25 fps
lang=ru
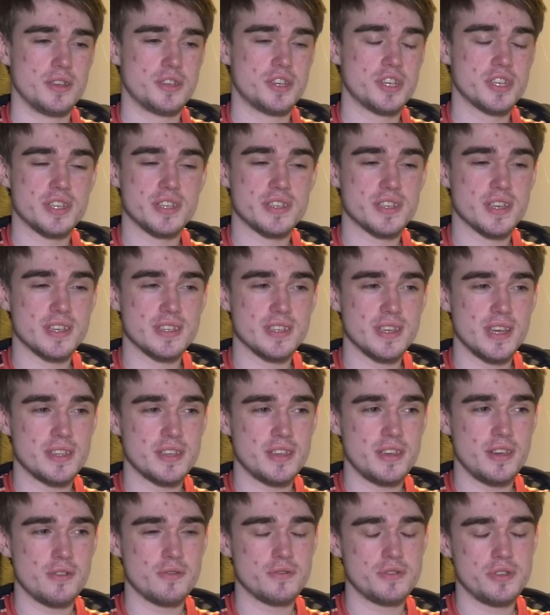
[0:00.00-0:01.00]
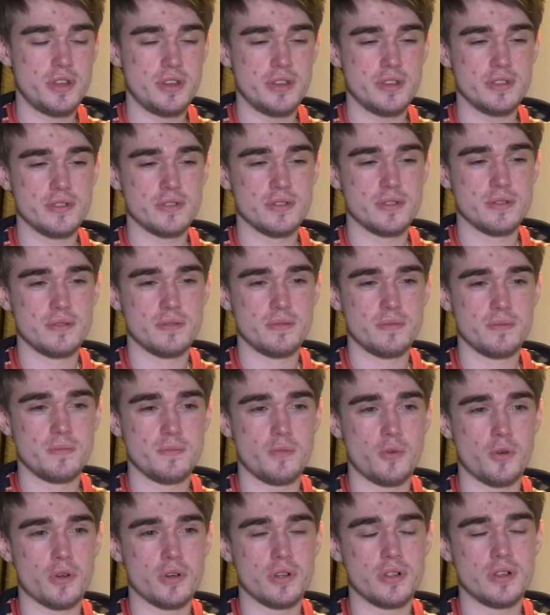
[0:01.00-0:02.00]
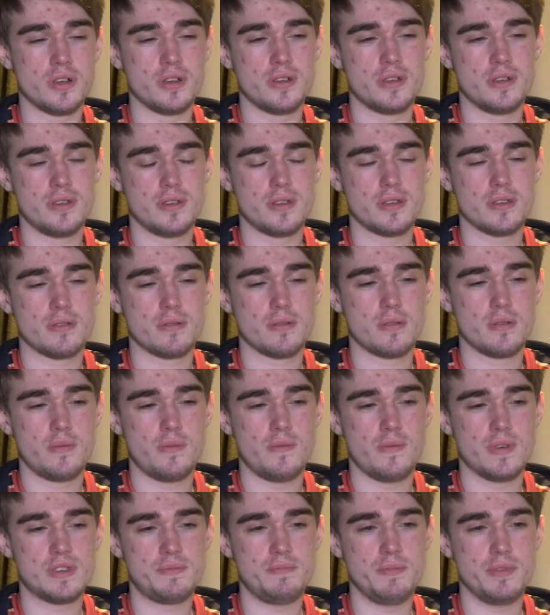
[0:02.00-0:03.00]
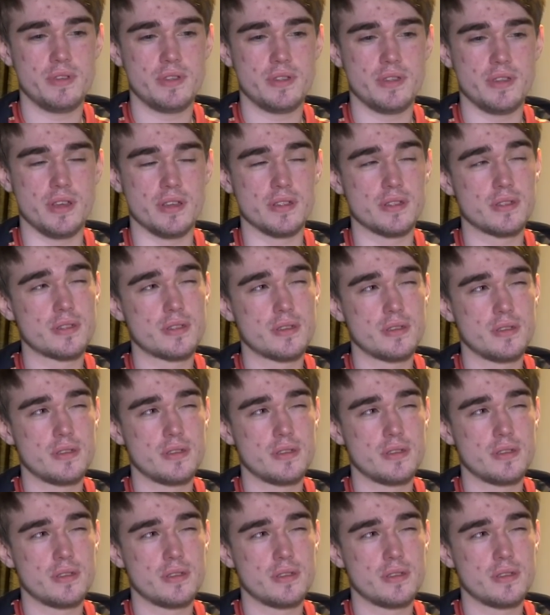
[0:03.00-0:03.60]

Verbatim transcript: честно сказать, я уделил около 8, нет,